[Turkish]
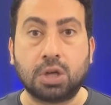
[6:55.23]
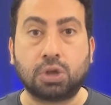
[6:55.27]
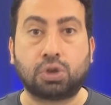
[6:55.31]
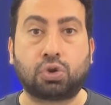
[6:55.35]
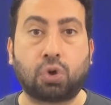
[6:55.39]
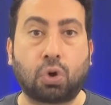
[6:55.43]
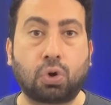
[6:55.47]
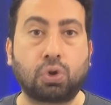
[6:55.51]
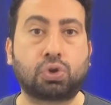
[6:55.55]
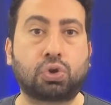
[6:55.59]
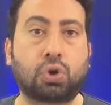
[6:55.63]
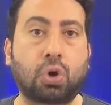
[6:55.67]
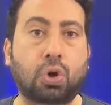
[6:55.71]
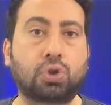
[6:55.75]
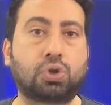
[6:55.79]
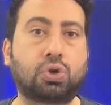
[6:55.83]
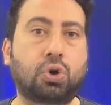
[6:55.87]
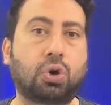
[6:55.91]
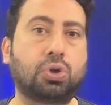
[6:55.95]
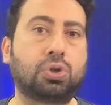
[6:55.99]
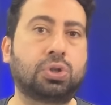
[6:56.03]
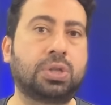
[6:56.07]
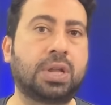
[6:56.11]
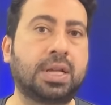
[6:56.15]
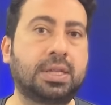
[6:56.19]
çok çok
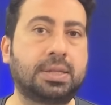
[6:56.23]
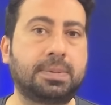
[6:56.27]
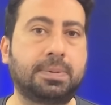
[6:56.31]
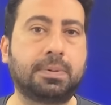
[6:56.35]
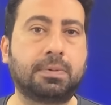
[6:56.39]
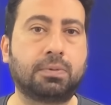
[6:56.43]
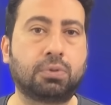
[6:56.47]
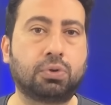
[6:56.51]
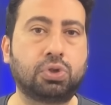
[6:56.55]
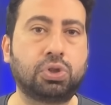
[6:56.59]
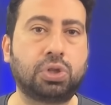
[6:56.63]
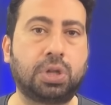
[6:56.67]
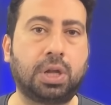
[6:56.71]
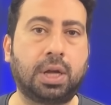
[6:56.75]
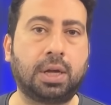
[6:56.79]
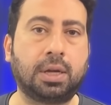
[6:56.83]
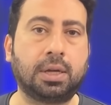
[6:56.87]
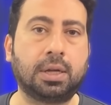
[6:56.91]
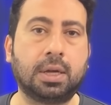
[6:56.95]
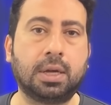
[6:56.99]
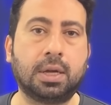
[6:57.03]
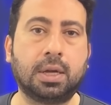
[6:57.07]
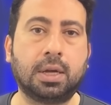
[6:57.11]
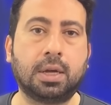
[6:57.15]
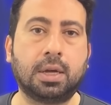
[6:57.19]
çok net bir vuruşla
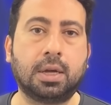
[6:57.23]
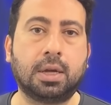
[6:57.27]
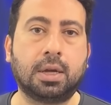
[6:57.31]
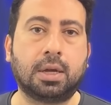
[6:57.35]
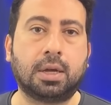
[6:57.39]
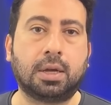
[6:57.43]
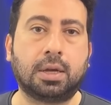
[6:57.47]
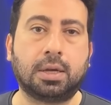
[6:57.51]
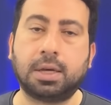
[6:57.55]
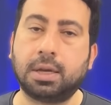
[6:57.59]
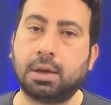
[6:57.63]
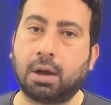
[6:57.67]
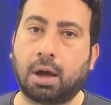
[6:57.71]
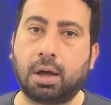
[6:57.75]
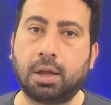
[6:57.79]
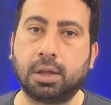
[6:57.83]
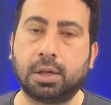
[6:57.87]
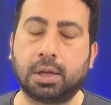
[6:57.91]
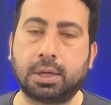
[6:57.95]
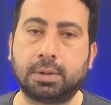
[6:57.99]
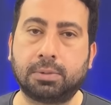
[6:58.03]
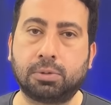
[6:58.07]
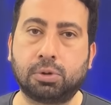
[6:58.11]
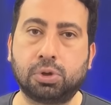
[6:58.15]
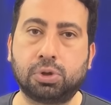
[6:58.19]
yine
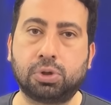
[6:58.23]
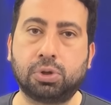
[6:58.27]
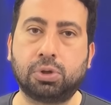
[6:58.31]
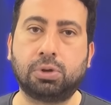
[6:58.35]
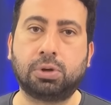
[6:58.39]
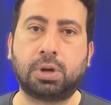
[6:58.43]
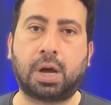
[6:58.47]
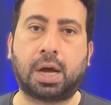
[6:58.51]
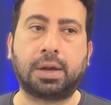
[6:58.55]
ağları buldu.